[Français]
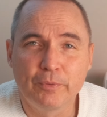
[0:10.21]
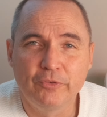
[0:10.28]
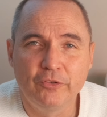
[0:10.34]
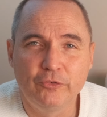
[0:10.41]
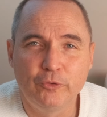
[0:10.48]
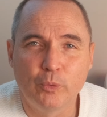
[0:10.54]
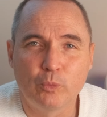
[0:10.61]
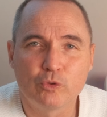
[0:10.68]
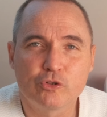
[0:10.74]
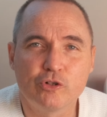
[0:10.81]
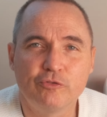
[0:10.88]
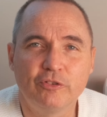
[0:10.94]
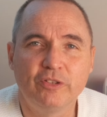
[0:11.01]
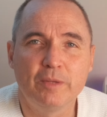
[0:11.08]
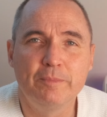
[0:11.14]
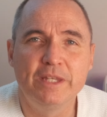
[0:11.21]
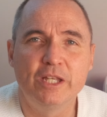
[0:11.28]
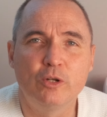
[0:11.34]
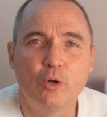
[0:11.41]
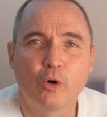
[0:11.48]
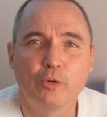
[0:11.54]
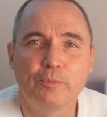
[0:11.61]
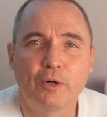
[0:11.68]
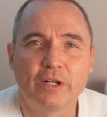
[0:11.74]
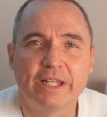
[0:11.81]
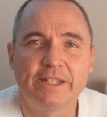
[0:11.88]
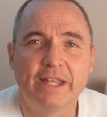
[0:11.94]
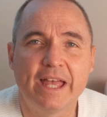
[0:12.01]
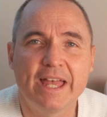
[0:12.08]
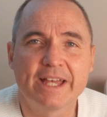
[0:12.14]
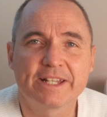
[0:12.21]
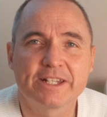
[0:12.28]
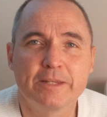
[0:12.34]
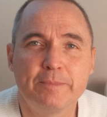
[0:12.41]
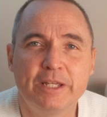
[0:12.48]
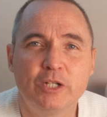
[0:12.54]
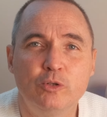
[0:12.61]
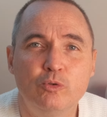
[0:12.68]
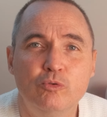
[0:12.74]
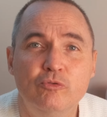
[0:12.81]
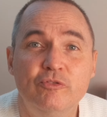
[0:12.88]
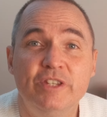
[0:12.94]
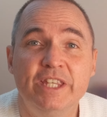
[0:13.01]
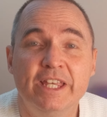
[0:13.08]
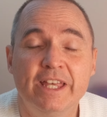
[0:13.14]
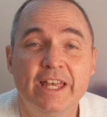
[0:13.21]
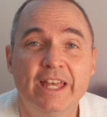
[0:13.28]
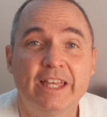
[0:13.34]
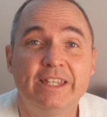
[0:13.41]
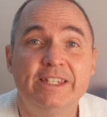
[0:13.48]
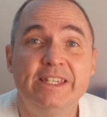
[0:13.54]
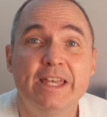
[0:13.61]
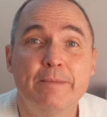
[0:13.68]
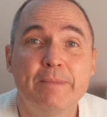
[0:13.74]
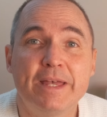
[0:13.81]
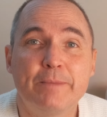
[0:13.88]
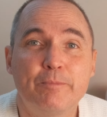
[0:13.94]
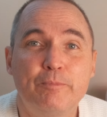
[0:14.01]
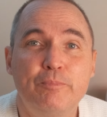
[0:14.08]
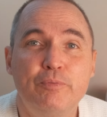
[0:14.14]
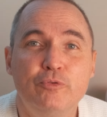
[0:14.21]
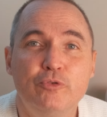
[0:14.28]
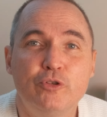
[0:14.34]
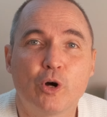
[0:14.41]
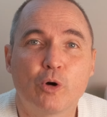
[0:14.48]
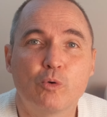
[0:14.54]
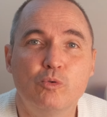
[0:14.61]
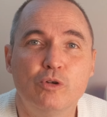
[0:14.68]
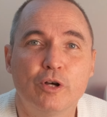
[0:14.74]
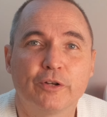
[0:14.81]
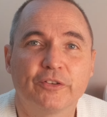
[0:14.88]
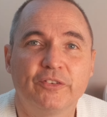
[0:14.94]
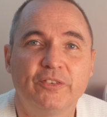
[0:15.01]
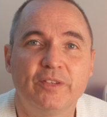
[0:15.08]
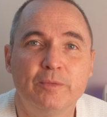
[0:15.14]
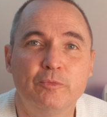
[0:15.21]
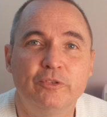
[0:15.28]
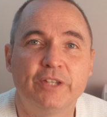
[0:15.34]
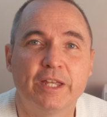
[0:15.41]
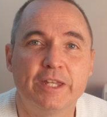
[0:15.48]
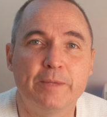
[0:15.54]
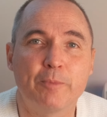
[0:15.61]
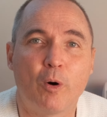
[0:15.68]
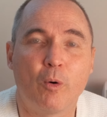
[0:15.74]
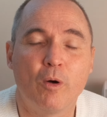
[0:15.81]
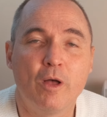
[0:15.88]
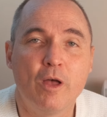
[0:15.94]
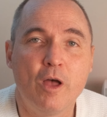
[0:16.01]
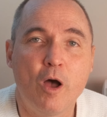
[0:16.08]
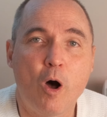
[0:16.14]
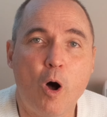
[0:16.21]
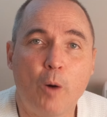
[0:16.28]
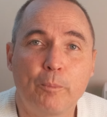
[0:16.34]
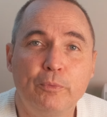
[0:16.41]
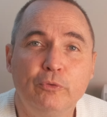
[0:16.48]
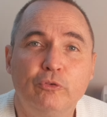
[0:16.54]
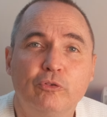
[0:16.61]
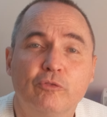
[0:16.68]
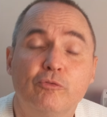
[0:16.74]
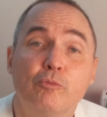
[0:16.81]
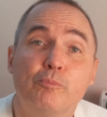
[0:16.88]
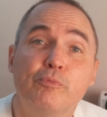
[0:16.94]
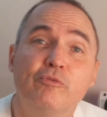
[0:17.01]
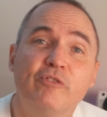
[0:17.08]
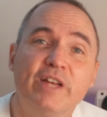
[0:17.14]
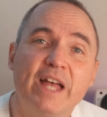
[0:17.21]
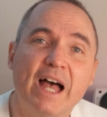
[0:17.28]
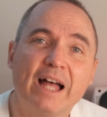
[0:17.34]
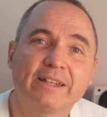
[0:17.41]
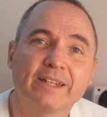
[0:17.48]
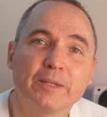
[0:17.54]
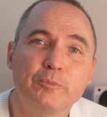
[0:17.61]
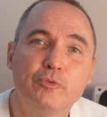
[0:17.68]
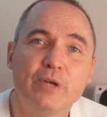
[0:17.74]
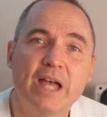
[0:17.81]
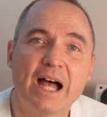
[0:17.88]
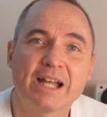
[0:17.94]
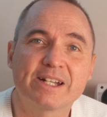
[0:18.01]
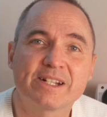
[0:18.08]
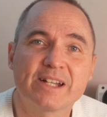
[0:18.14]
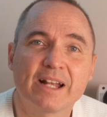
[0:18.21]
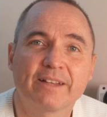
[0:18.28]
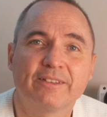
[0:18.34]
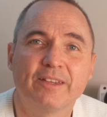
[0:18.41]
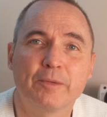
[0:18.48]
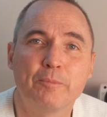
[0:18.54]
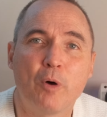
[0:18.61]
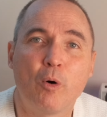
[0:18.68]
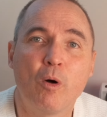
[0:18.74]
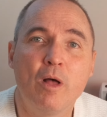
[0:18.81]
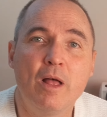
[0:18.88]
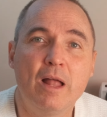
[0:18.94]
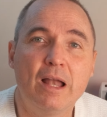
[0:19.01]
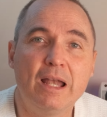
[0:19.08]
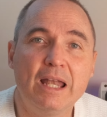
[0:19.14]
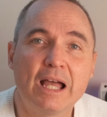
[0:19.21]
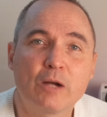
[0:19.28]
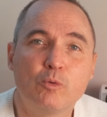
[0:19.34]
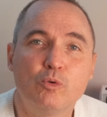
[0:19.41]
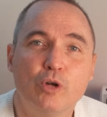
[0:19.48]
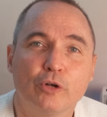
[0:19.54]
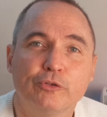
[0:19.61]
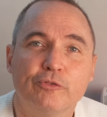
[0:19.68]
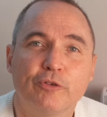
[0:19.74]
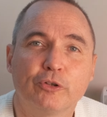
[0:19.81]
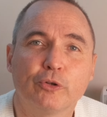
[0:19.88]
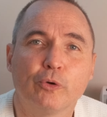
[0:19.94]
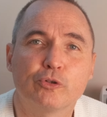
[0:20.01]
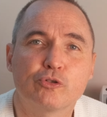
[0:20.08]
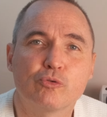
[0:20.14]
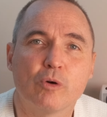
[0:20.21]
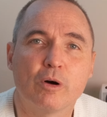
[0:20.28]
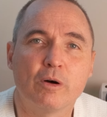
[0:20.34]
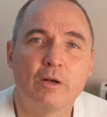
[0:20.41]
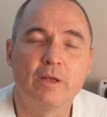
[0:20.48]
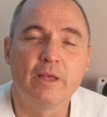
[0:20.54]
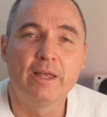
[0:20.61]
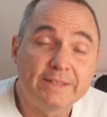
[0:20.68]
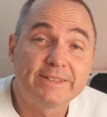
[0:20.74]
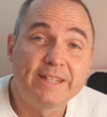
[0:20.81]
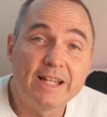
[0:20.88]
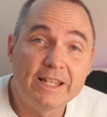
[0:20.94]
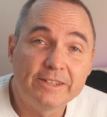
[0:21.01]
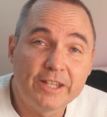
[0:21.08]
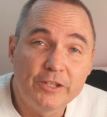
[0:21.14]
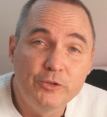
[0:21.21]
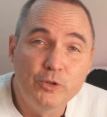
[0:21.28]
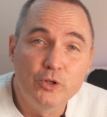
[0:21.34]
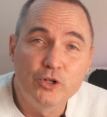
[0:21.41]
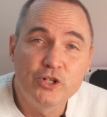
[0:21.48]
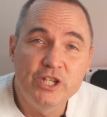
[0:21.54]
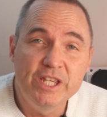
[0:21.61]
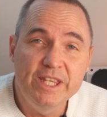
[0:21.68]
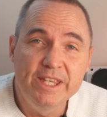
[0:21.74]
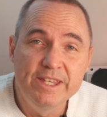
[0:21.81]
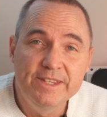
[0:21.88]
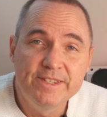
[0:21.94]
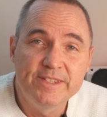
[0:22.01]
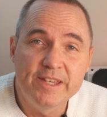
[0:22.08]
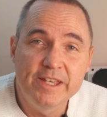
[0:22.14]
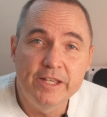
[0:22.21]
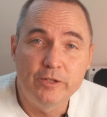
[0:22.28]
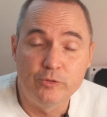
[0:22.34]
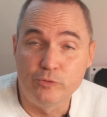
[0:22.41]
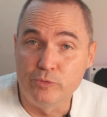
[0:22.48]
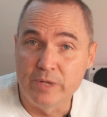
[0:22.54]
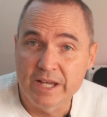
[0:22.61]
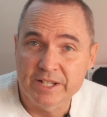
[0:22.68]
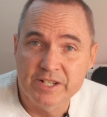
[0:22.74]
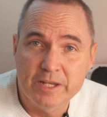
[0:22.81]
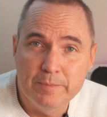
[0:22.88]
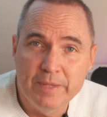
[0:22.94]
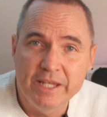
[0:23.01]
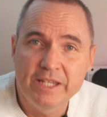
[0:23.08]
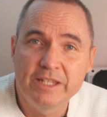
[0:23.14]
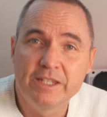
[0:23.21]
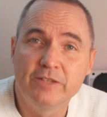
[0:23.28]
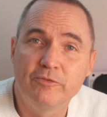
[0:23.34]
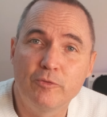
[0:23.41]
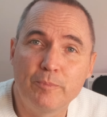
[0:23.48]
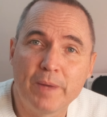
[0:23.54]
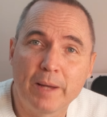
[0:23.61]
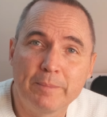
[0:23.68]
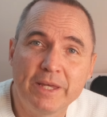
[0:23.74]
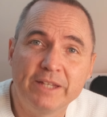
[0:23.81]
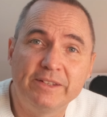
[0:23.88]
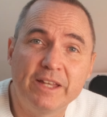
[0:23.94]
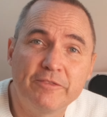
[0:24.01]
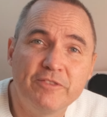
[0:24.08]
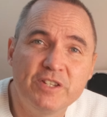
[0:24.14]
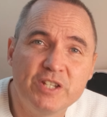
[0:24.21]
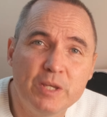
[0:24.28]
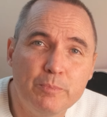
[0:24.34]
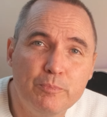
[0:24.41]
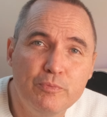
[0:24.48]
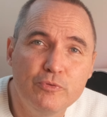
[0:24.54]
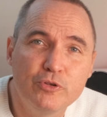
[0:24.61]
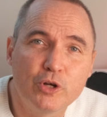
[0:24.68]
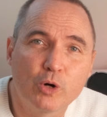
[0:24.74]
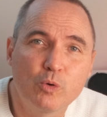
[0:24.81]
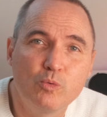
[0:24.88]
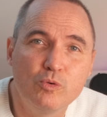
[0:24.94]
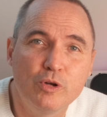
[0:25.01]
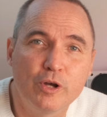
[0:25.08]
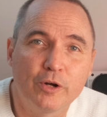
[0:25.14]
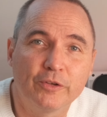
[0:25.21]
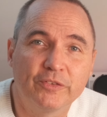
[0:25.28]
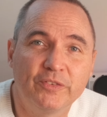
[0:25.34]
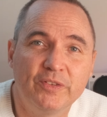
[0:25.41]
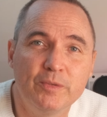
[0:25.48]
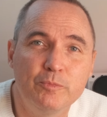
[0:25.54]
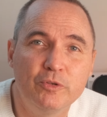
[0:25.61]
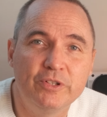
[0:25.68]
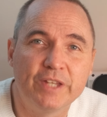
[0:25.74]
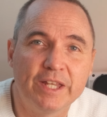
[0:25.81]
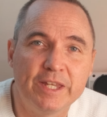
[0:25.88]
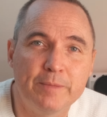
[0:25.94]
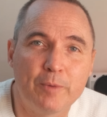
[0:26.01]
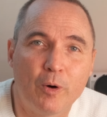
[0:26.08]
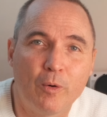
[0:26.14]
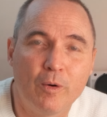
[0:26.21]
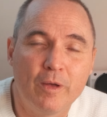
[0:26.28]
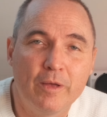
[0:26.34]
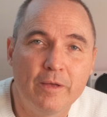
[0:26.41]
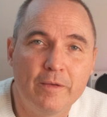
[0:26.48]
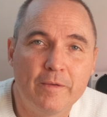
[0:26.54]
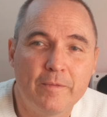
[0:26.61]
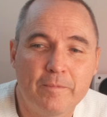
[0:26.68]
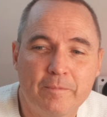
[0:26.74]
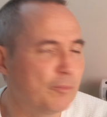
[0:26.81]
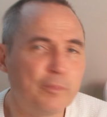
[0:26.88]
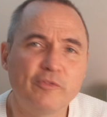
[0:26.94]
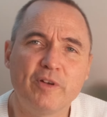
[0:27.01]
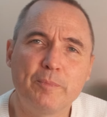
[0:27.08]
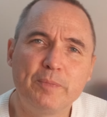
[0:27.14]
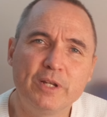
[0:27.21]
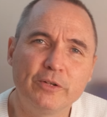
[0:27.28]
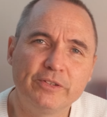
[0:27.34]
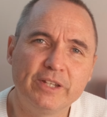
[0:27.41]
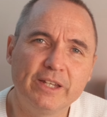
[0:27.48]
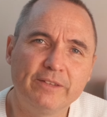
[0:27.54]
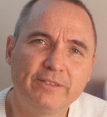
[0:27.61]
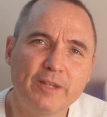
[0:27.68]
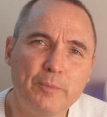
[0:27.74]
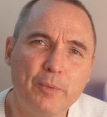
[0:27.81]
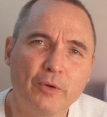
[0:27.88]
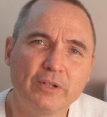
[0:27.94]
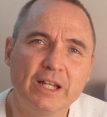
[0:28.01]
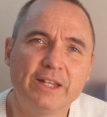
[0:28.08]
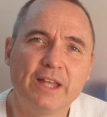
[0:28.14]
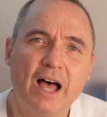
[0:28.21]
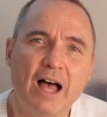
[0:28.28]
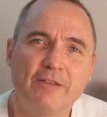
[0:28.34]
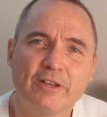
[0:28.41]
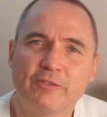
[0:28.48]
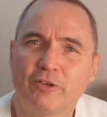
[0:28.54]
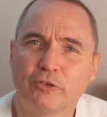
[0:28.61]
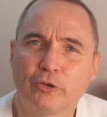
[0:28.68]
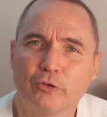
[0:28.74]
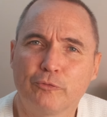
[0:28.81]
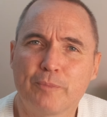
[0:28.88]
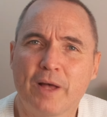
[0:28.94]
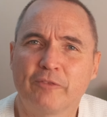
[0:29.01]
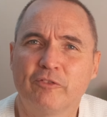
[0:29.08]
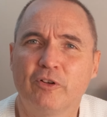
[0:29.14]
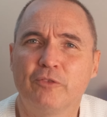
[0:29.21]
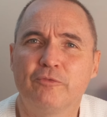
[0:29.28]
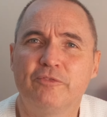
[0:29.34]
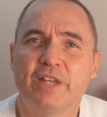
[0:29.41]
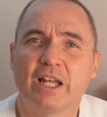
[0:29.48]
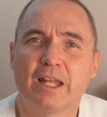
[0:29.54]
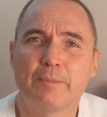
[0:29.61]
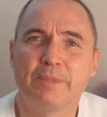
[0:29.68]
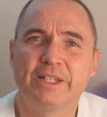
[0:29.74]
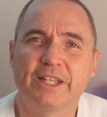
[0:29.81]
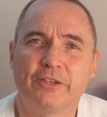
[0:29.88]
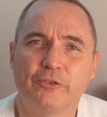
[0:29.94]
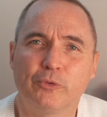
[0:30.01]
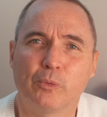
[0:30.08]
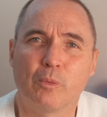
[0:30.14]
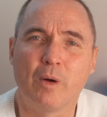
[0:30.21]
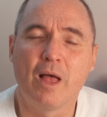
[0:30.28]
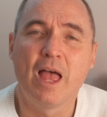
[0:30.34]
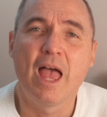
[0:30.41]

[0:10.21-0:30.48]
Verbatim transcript: position, je vous ai mis le ruban LED RGB GOOVY qui émet plusieurs couleurs simultanément. En plus, vous pouvez attribuer à chaque segment la couleur de votre choix. C'est la technologie IC du RGB qui vous permet d'afficher plusieurs couleurs simultanément. Vous pouvez piloter cette bande LED avec votre smartphone via l'application.